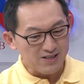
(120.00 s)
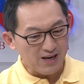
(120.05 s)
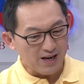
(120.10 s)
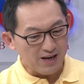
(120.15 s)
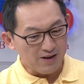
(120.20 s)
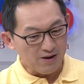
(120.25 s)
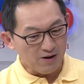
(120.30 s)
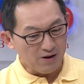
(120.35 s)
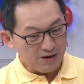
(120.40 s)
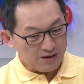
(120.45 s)
ใจ
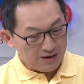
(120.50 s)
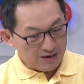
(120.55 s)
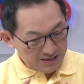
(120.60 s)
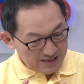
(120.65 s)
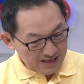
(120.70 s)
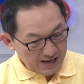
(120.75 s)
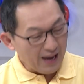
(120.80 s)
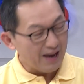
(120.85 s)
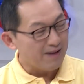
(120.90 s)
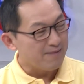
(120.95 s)

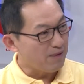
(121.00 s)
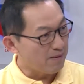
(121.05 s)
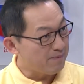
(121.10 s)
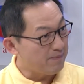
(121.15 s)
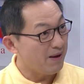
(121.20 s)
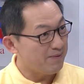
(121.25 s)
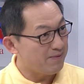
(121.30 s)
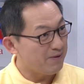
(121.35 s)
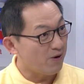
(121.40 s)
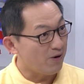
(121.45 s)
แยกประเภ
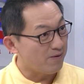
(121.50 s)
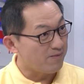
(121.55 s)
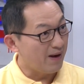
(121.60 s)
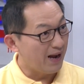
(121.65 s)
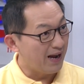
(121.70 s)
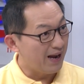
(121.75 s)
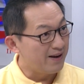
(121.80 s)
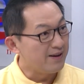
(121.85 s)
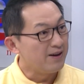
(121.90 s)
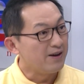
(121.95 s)
ทมันออก
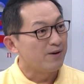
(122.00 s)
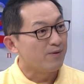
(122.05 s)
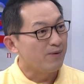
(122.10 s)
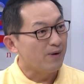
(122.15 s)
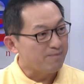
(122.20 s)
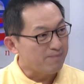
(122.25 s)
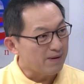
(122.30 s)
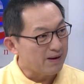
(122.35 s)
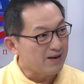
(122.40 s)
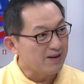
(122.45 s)
มา
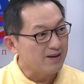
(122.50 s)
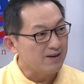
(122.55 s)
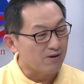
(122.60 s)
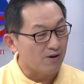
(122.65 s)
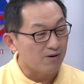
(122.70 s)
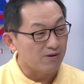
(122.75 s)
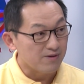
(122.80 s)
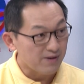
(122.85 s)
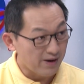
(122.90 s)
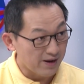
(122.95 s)
ว่าเป็นเรื่องข
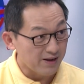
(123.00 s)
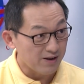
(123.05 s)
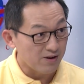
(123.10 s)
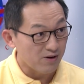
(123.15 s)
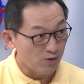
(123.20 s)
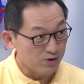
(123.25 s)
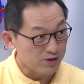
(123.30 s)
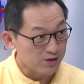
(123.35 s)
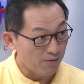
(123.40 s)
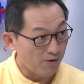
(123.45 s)
องเลด
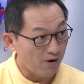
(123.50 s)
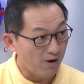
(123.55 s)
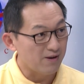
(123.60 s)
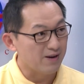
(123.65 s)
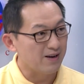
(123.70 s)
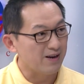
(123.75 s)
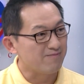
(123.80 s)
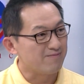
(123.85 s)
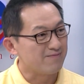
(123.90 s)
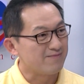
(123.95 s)
โดยเฉพาะ
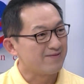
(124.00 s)
ครับ